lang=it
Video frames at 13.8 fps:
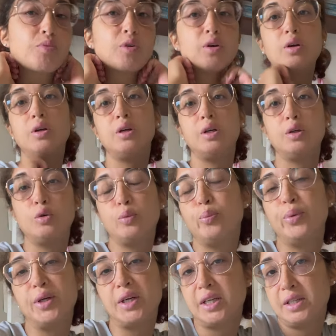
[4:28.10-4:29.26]
eh, non
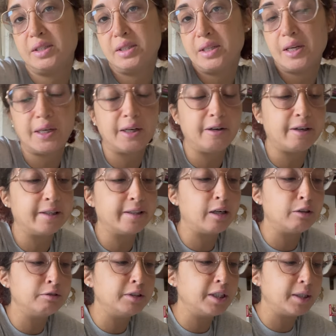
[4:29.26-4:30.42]
perché sia arrivata
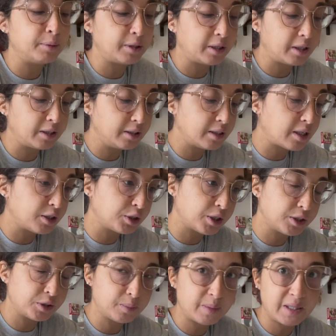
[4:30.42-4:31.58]
alla fine per carità cioè
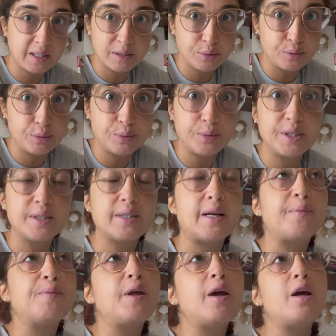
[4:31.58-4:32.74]
ci manca solo questa
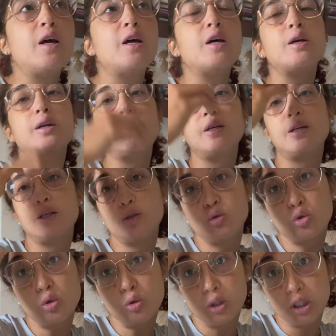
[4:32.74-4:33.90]
eh,
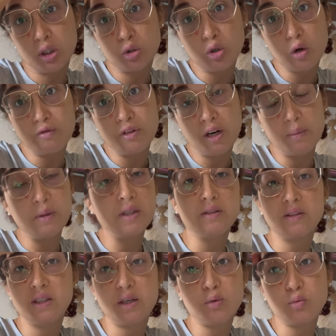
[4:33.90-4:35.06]
solo che ho
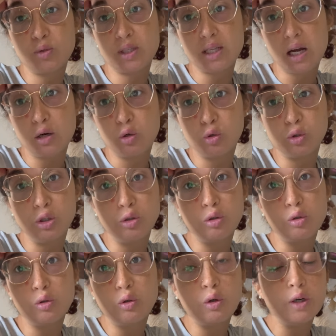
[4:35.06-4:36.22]
veramente un sacco di
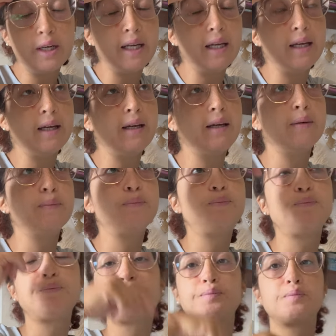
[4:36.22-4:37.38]
dolori mh,
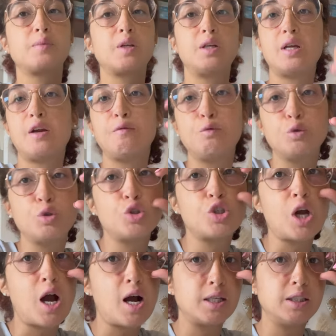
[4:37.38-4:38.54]
mm, nervo
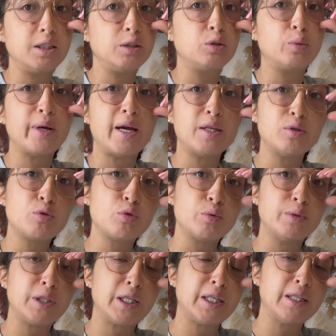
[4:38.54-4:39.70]
sciatico penso
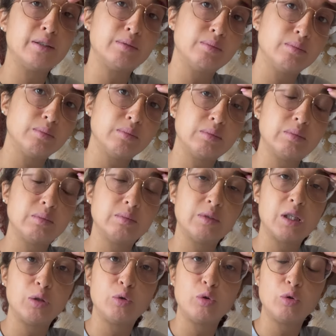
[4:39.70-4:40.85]
perché mh, mm,
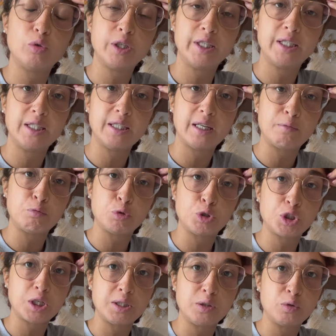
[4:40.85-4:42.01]
il dolore del nervo
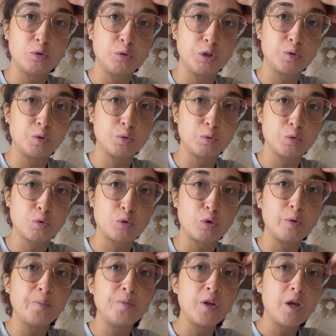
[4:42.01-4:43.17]
sciatico lo
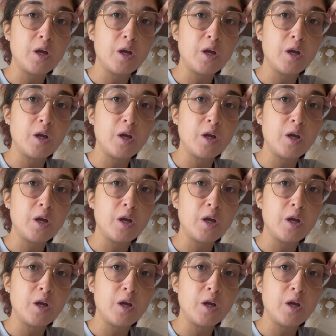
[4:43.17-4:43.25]
riconosco